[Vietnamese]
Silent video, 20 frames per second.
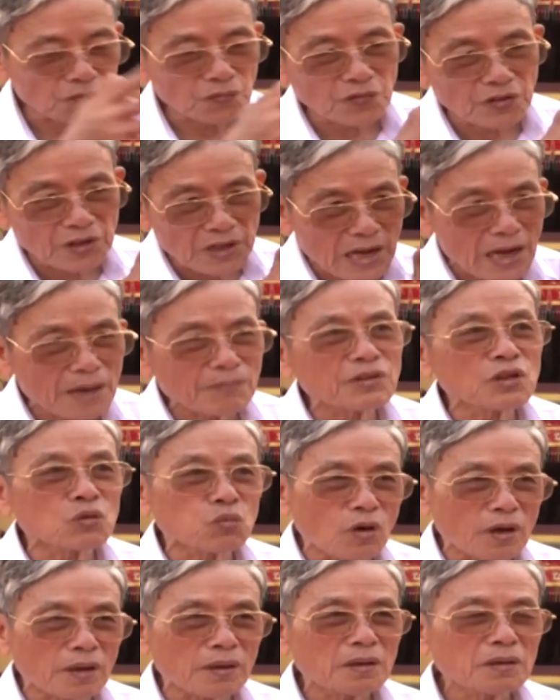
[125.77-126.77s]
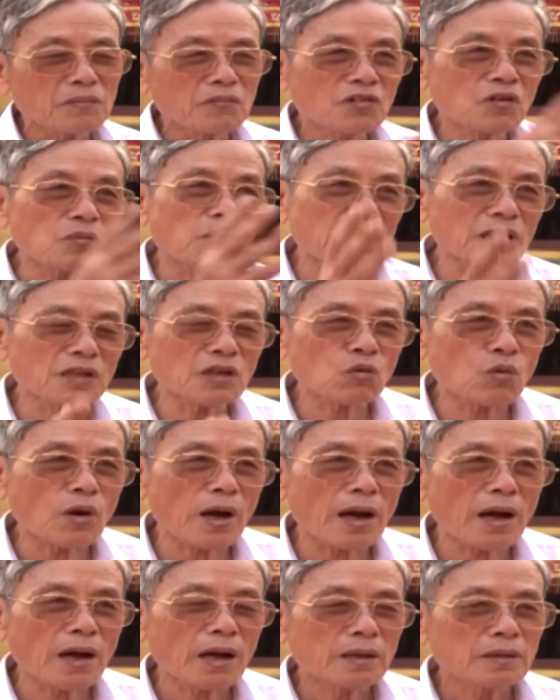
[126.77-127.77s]
phía Nam thì thuận, phía Bắc thì
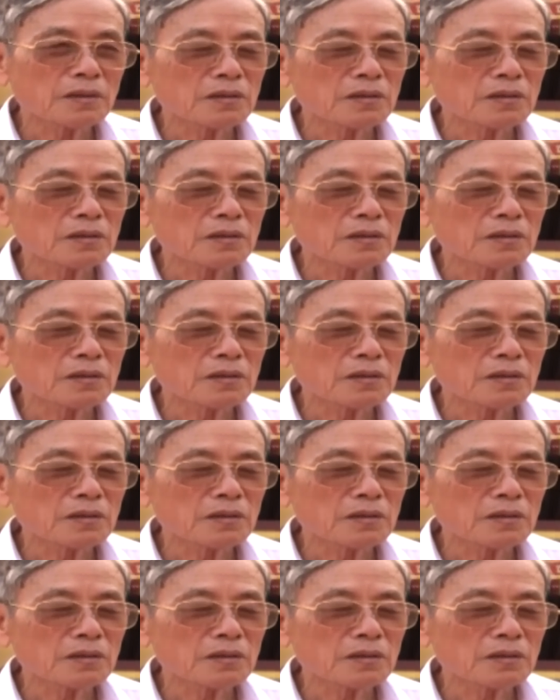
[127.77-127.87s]
hòa,